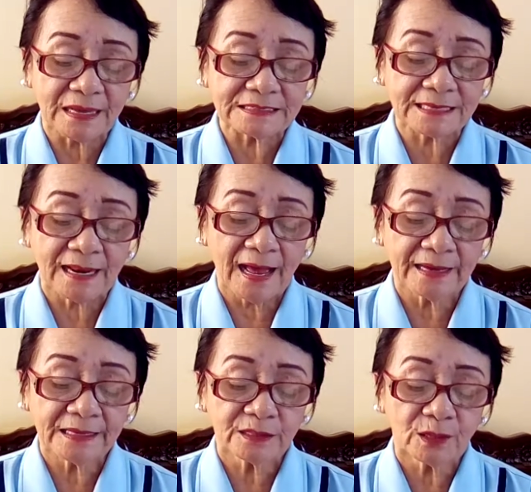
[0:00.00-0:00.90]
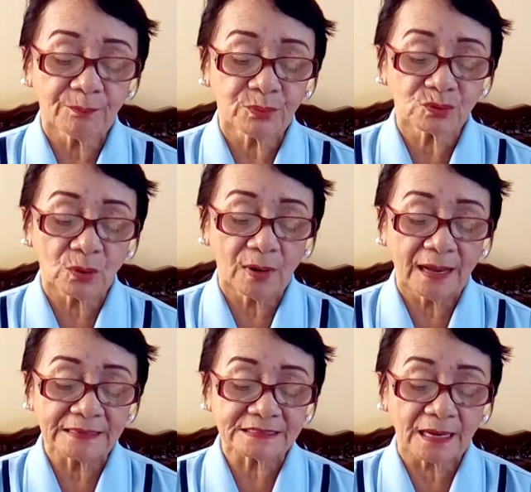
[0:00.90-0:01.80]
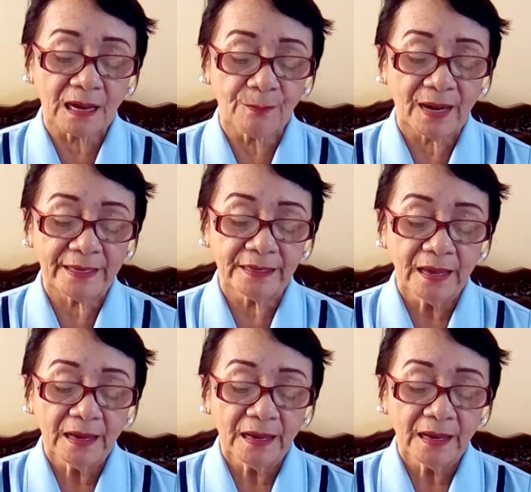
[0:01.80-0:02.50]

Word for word: ka sa langit ng putol ang isang kamay